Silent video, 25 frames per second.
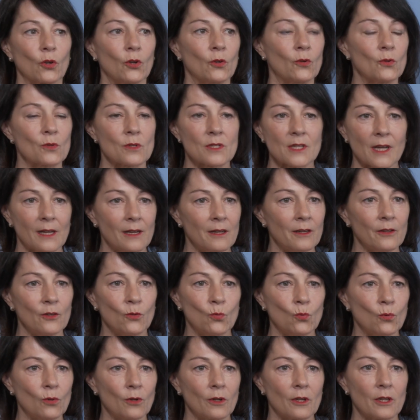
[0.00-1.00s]
können uns alle
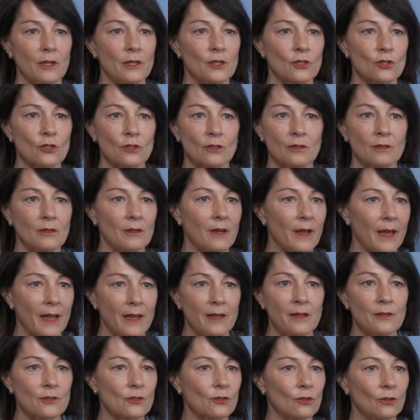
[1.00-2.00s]
Jugendlichen,
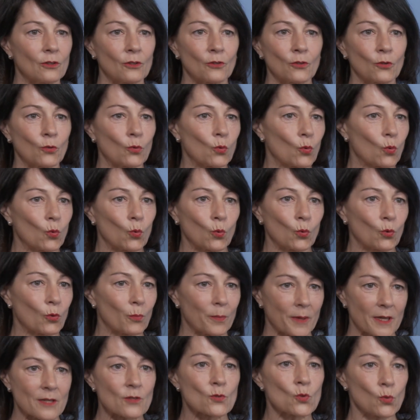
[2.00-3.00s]
Eltern oder
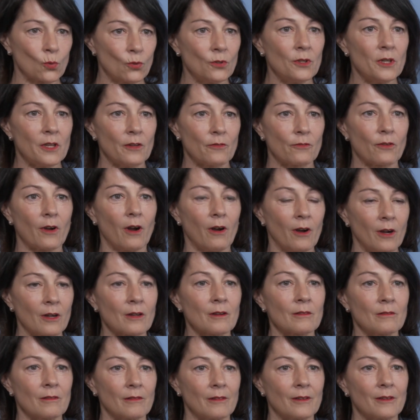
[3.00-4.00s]
Personen, die
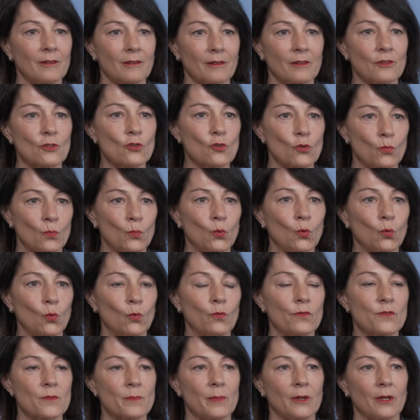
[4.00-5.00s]
Fragen in Richtung
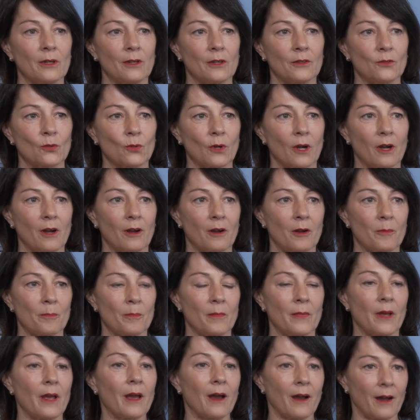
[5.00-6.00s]
Berufsberatung
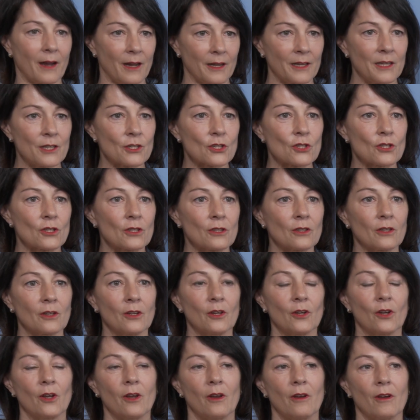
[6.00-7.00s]
haben, erreichen.
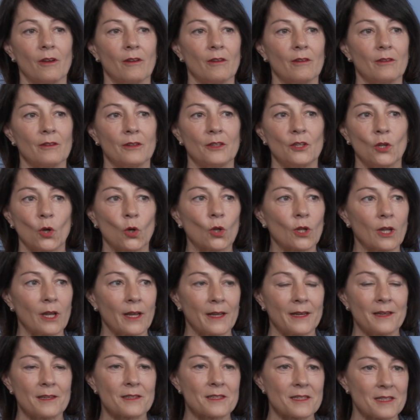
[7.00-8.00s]
Äh, die
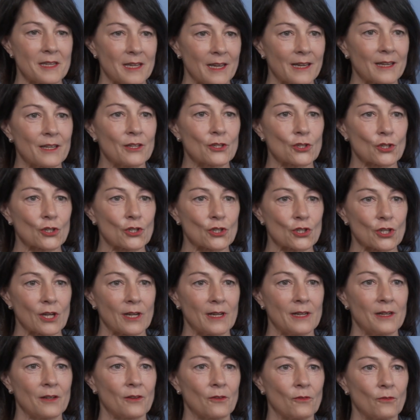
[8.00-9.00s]
Hotline ist täglich
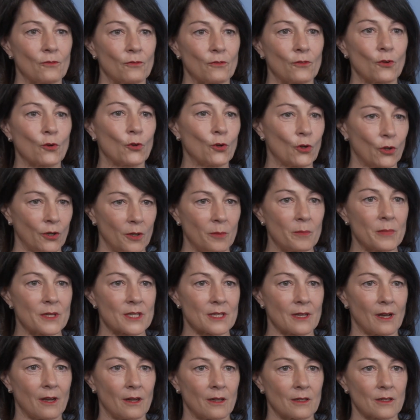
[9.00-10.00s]
geschalten von 9
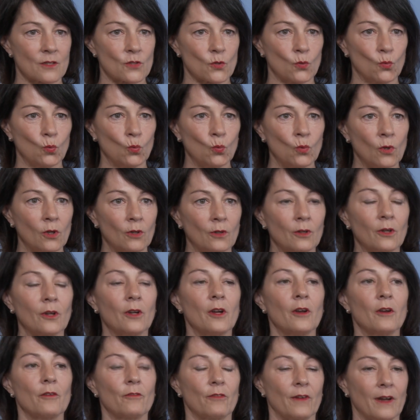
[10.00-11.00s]
bis 18 Uhr,
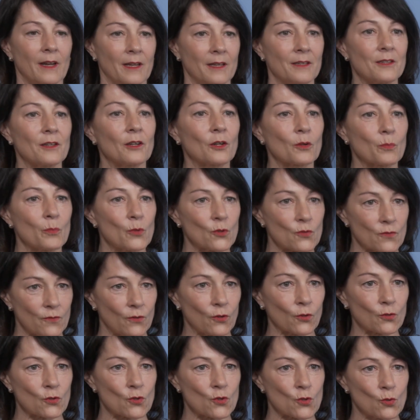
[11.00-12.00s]
Freitag bis
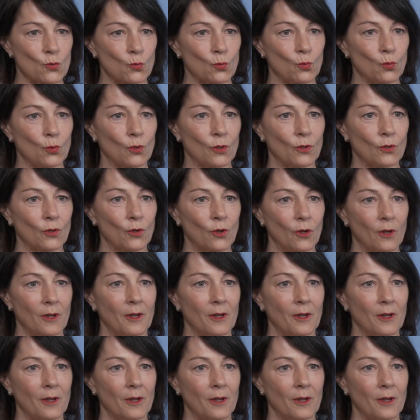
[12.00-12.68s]
14 Uhr.